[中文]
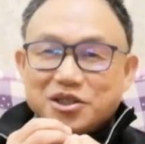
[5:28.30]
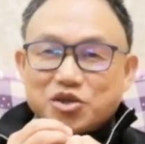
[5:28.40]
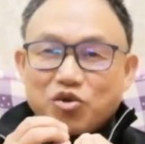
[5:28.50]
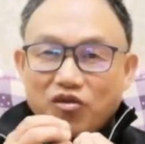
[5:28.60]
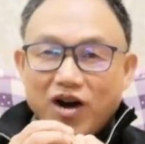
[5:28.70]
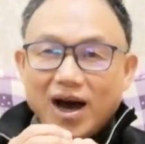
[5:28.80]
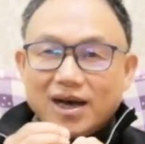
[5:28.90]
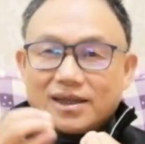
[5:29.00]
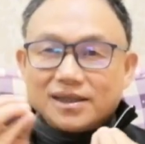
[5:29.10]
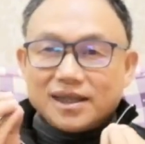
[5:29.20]
说法。
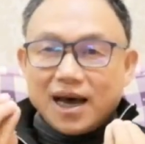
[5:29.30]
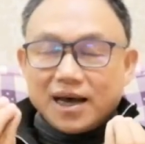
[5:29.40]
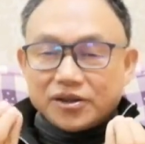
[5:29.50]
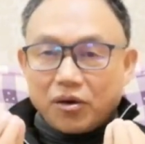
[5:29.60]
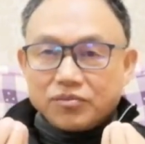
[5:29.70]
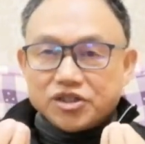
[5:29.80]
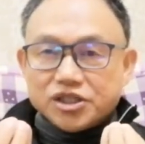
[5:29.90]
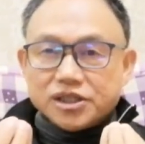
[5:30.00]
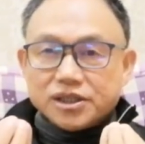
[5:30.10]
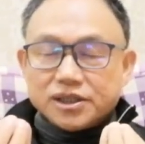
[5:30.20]
当然，同
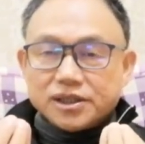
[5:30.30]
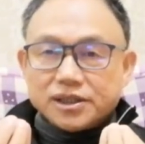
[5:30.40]
时